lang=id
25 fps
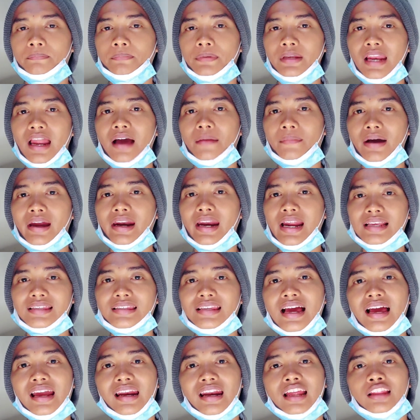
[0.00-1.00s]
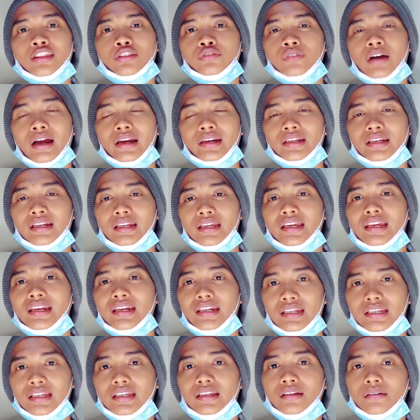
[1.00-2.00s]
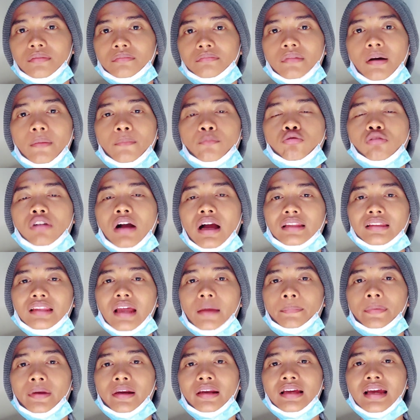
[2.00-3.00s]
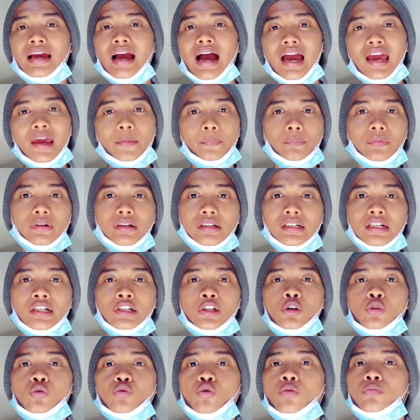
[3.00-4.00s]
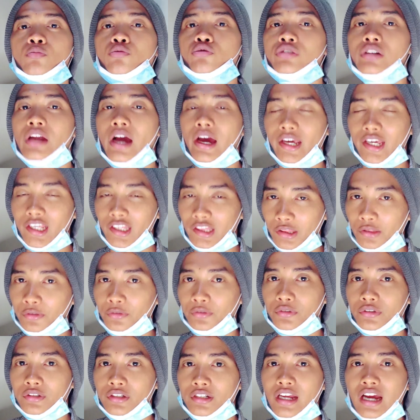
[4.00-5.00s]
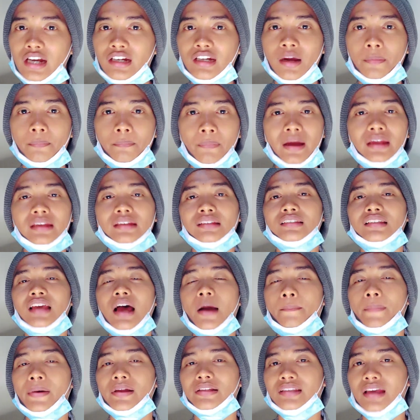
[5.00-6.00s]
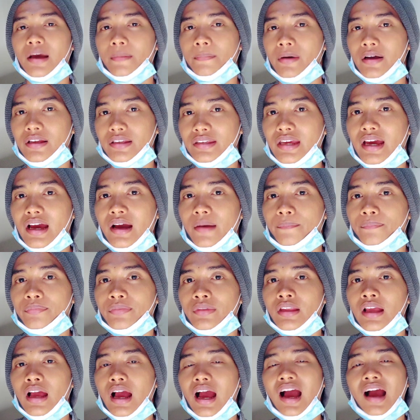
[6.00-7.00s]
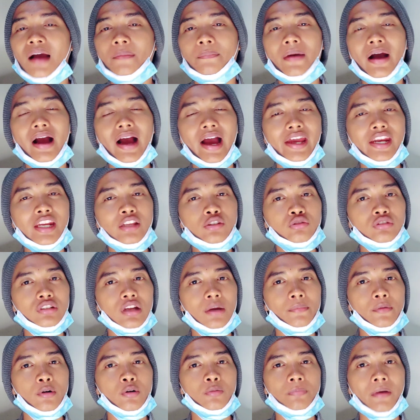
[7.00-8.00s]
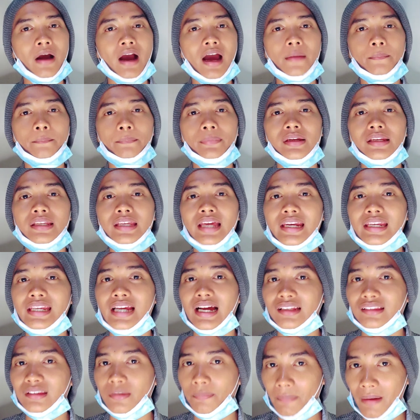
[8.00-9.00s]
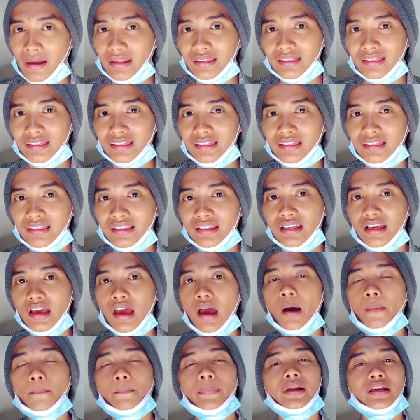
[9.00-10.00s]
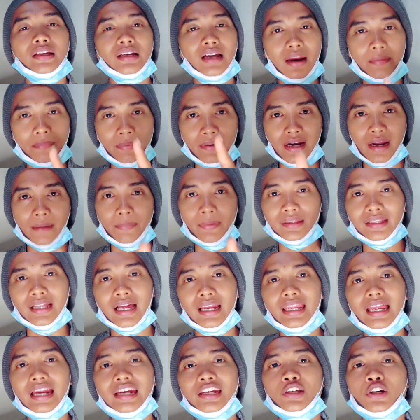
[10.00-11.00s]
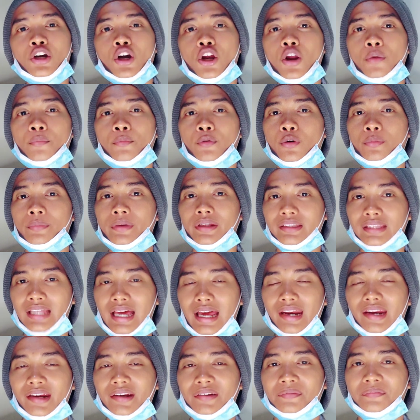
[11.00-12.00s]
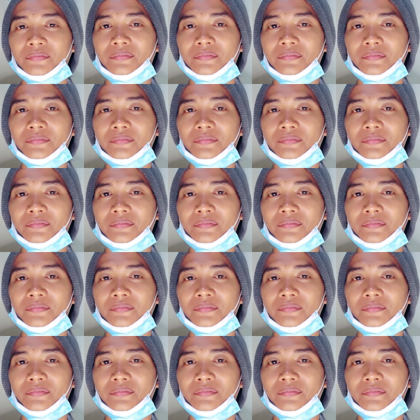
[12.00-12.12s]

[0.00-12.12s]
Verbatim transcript: bila mana sang Ratu Adil ini membuka tabir gaib genderuwo muda itu di hadapan sahabat-sahabatnya. Apakah ini sudah merupakan pilihan yang tepat? Berikan pendapat kalian di kolom komentar.